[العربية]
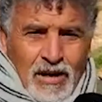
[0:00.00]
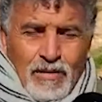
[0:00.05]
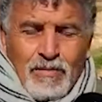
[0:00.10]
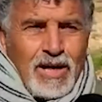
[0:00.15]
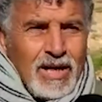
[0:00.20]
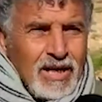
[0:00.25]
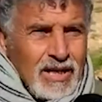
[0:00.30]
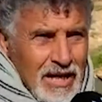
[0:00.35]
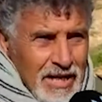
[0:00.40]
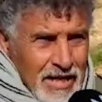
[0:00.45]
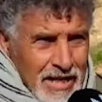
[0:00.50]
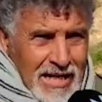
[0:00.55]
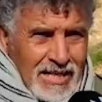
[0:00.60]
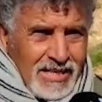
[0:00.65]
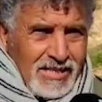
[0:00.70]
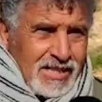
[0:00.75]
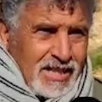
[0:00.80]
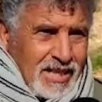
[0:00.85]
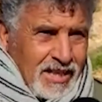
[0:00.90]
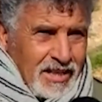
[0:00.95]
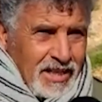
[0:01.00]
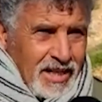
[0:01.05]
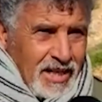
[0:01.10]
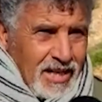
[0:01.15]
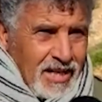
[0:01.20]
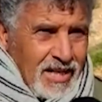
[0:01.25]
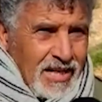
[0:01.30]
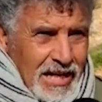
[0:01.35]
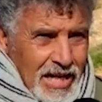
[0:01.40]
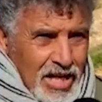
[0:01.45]
هم القناه
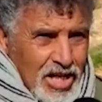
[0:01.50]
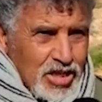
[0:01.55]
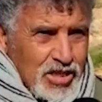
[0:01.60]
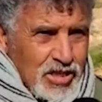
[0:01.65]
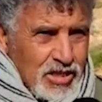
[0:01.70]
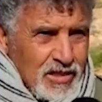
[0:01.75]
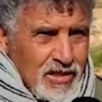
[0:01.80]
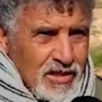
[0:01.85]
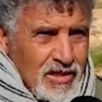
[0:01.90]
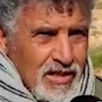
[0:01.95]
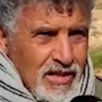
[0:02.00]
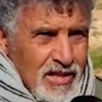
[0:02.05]
الصحيحه، ليش؟